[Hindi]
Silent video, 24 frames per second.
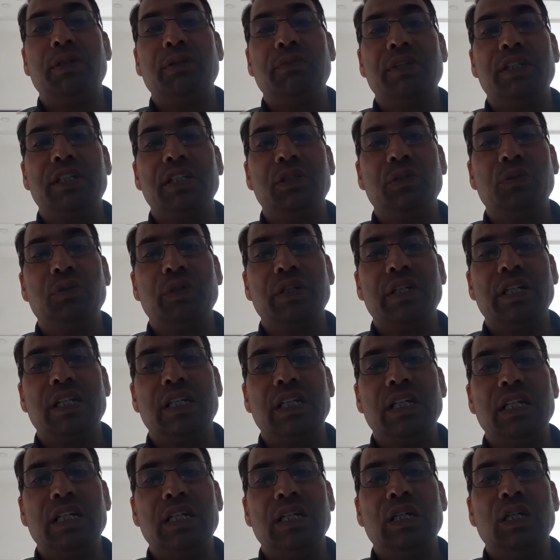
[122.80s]
परिवर्तित हो गया
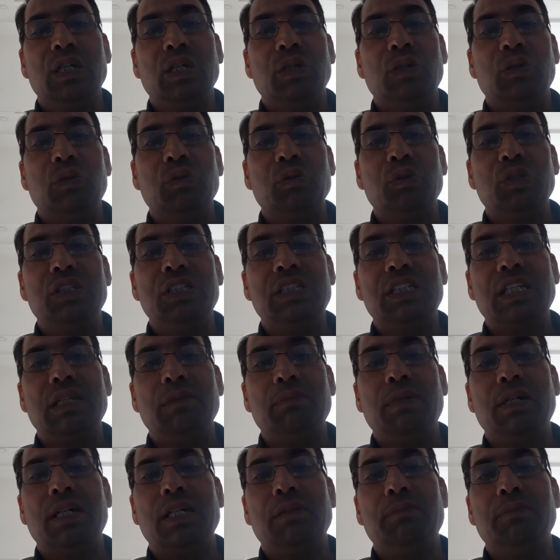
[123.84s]
था और इसके
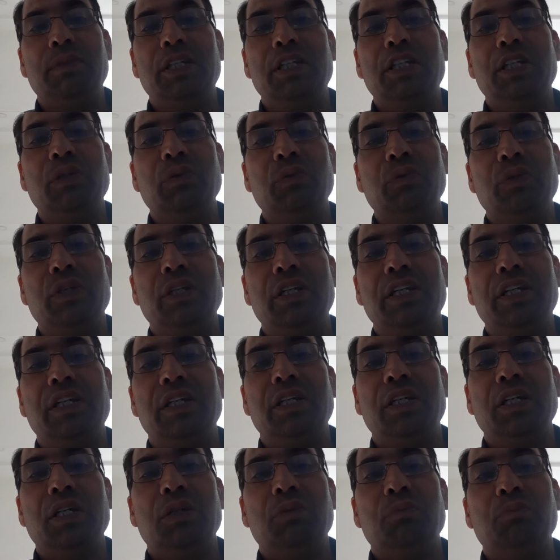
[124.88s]
बाद में इन्होंने
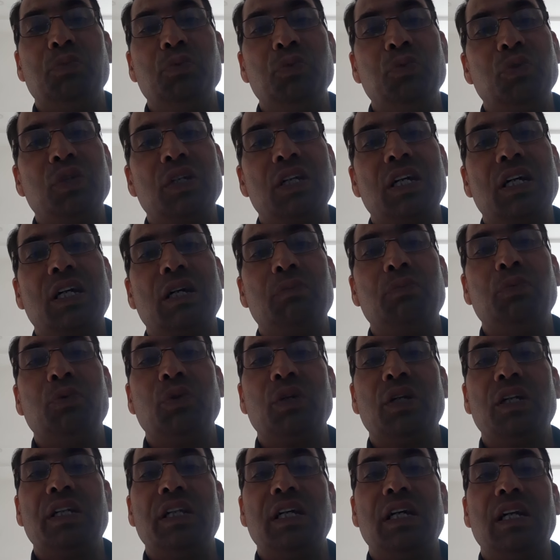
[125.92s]
पूरा का
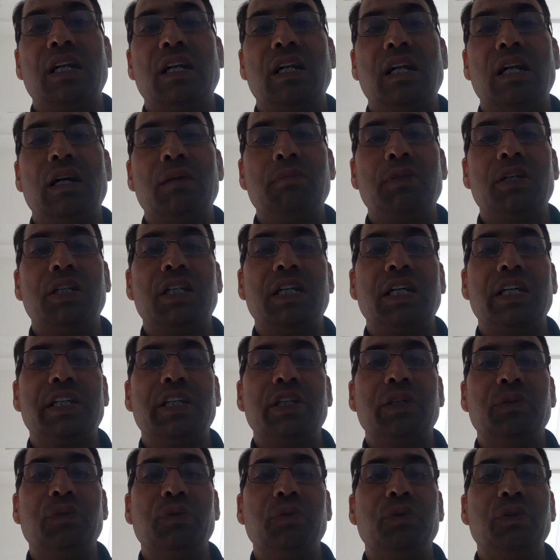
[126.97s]
पूरा ध्यान राम कथा
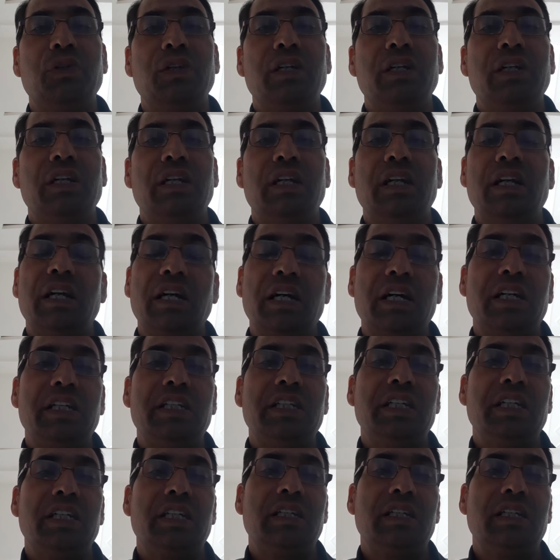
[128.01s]
की ओर लगा दिया